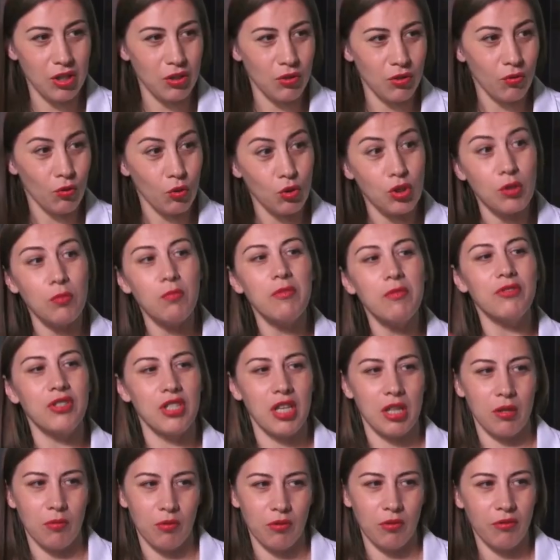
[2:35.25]
Ну, если мы в
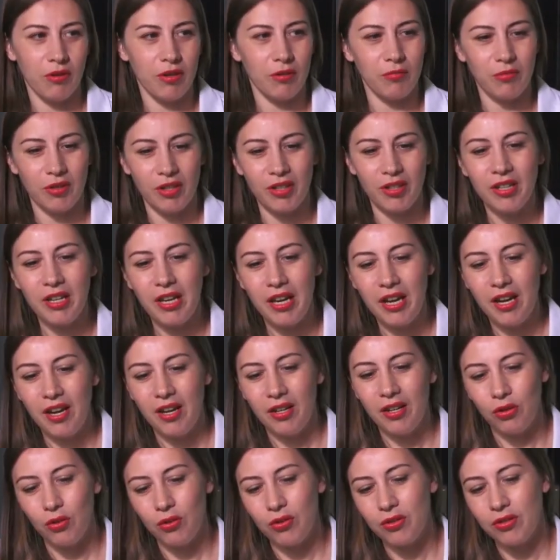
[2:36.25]
целом говорим, да? Конечно.
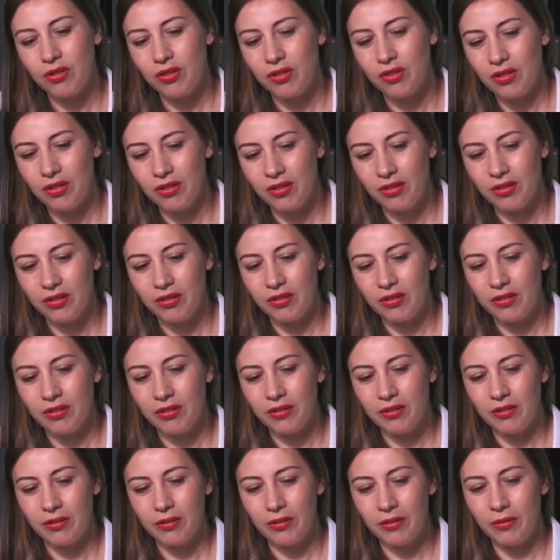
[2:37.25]
То есть э,
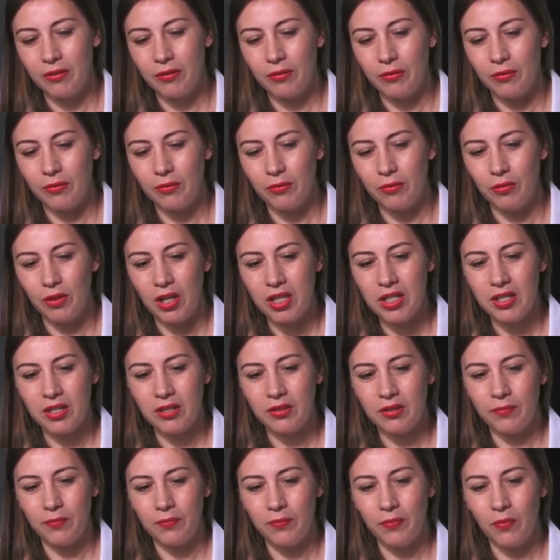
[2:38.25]
у нас
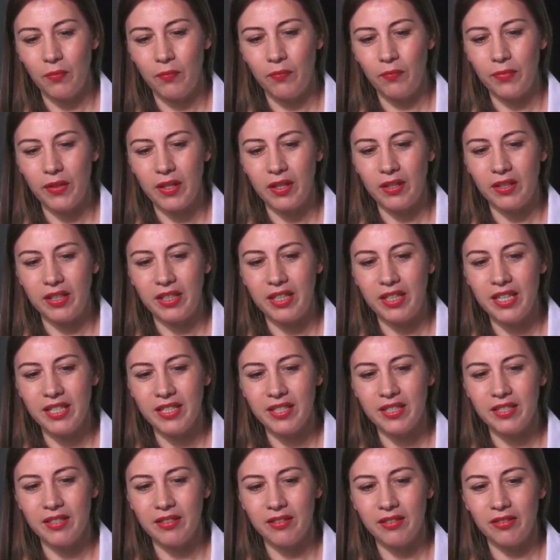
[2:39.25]

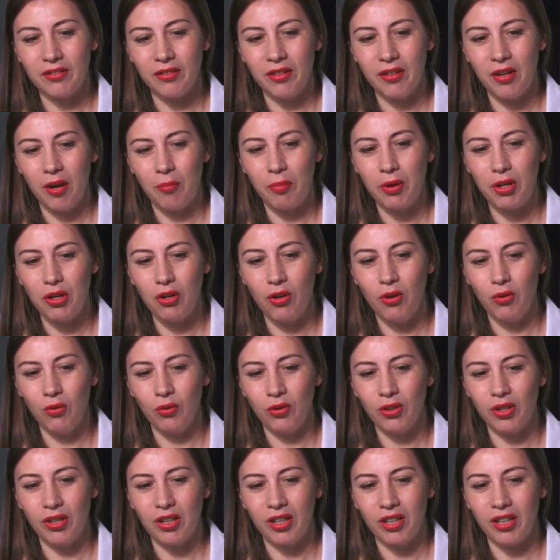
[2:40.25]
есть
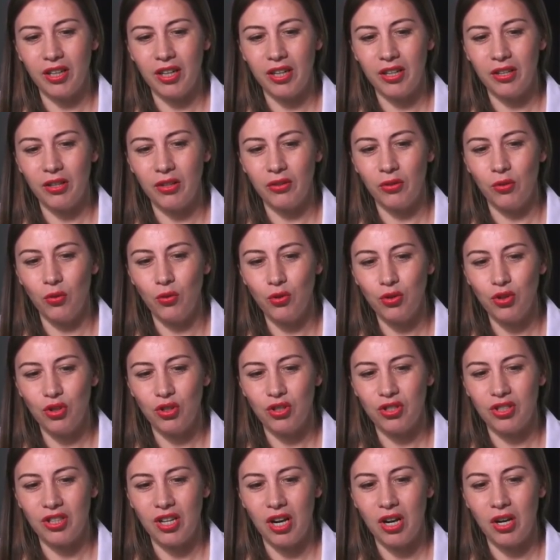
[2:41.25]
определенная такая
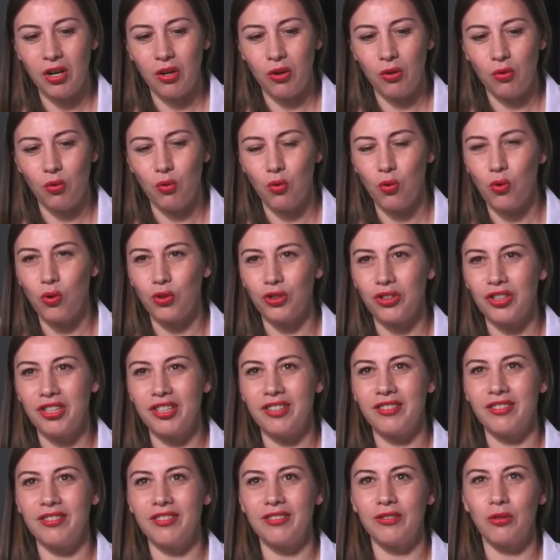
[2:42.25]
должность, как
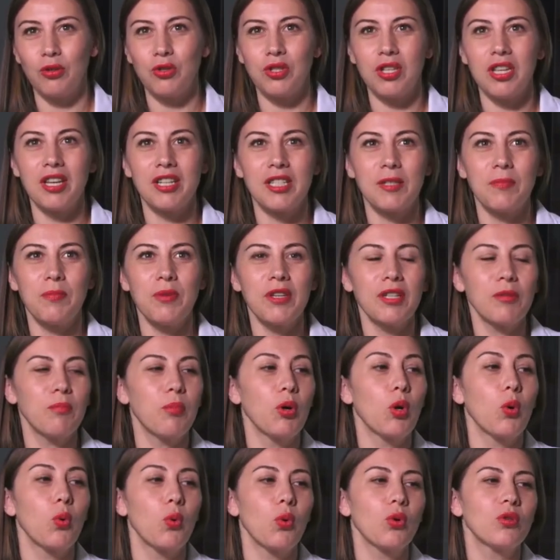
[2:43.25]
курортный, то есть эксперт по
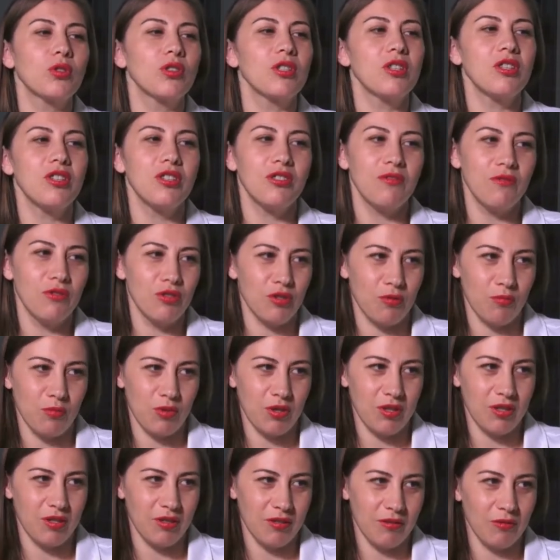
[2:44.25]
курортной
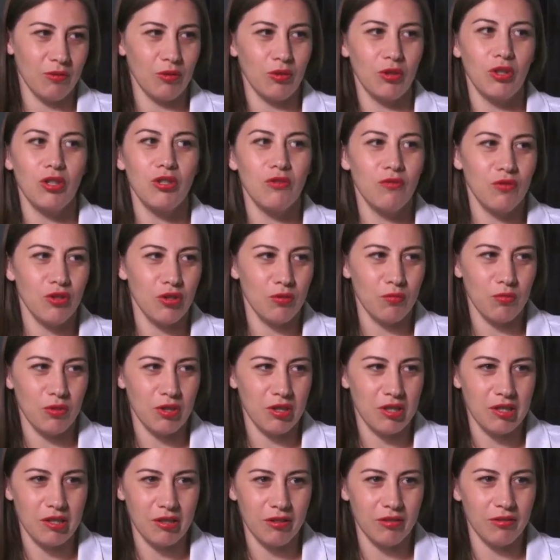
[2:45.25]
недвижимости. Вот, недвижимость,
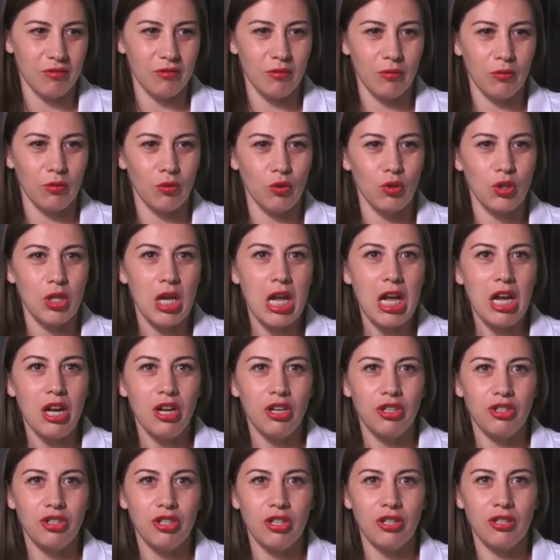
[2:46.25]
э, то есть
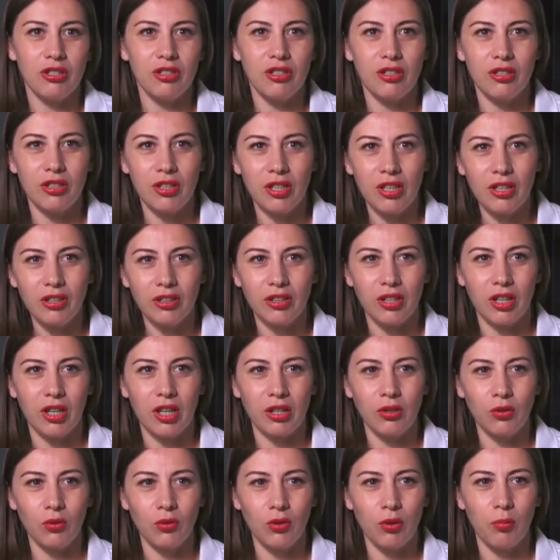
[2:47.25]
э, риэлтор,
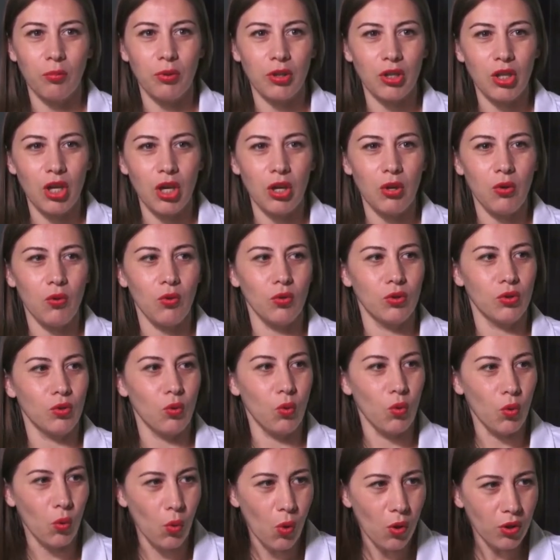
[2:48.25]
который продает
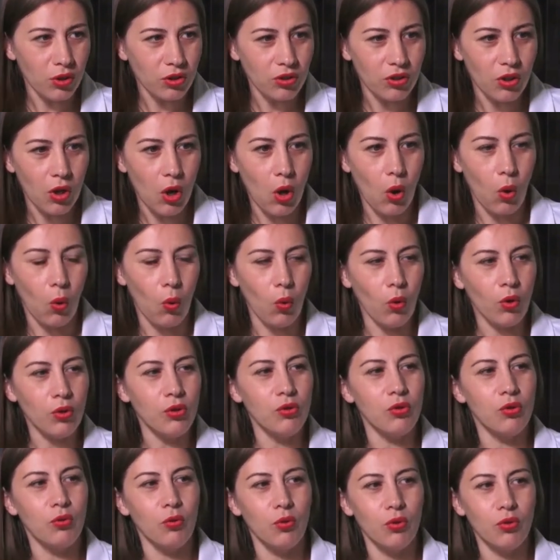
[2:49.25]
курорт,
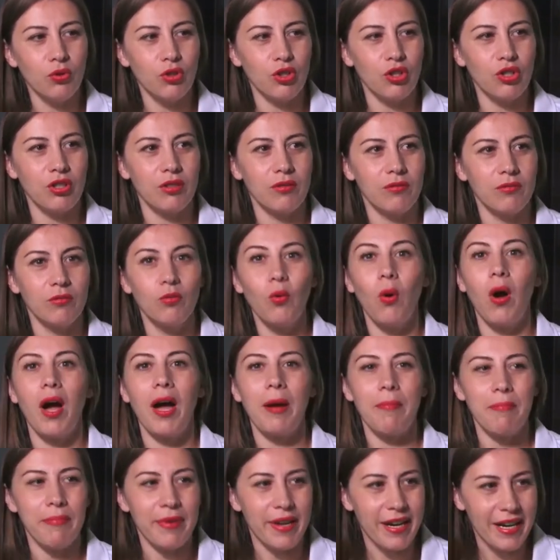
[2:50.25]
он должен, ну,
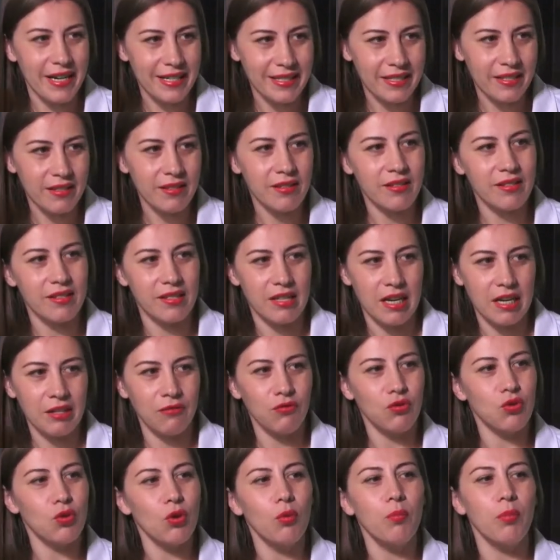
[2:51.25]
обязан знать
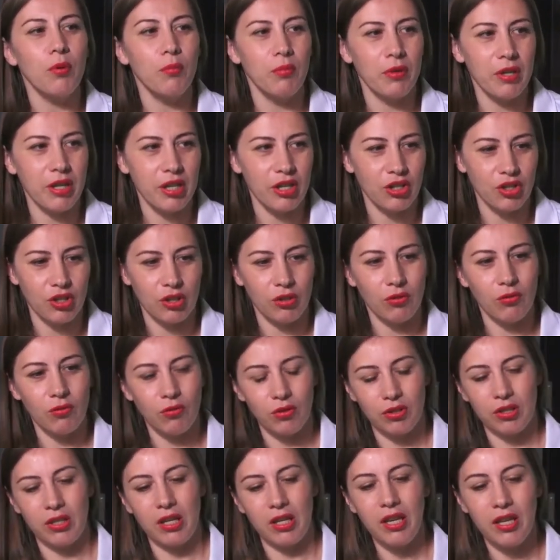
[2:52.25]
все побережье. То
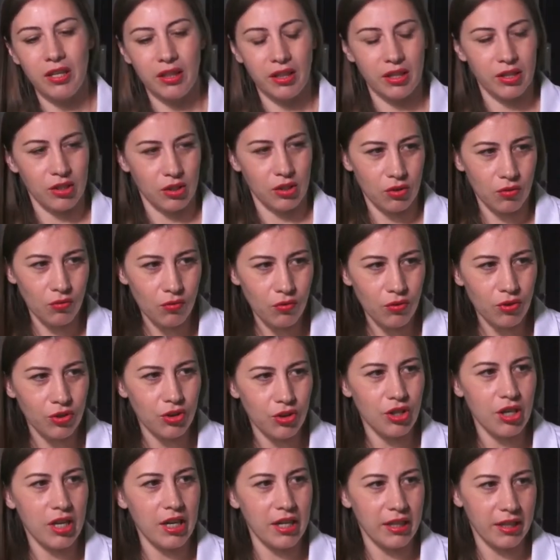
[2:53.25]
есть это Сочи,
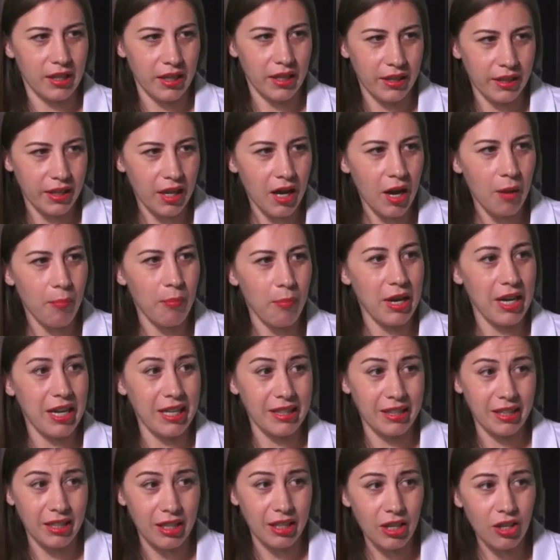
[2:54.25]
это Анапа,
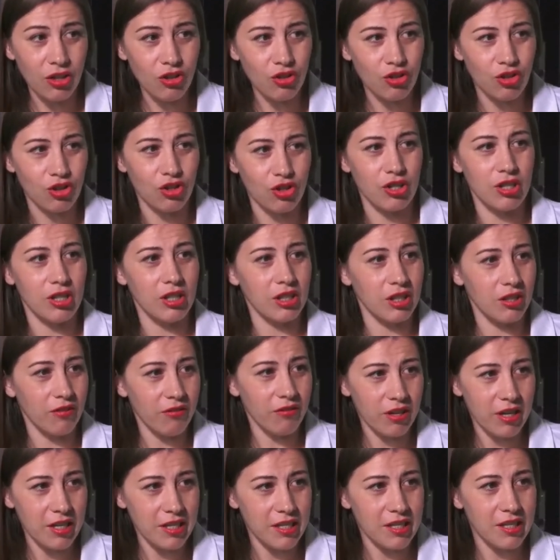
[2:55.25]
это Геленджик,
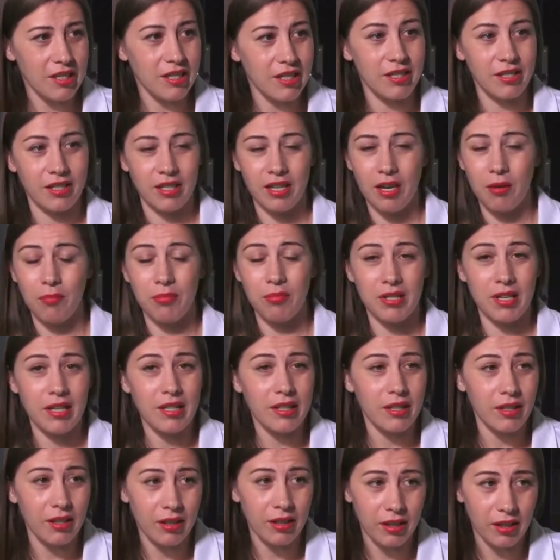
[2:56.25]
Новороссийск и
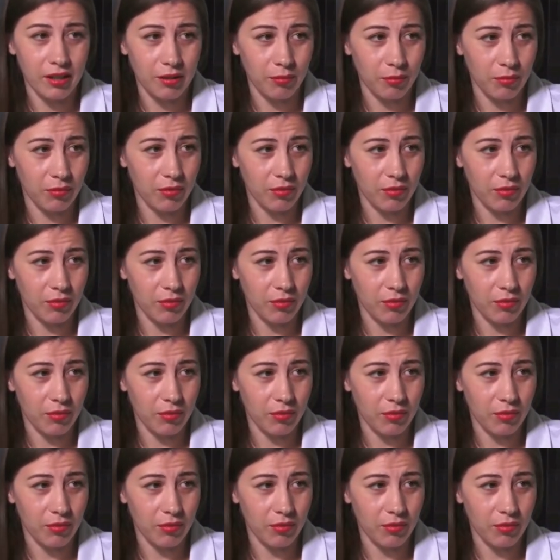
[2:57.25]
обязательно Крым.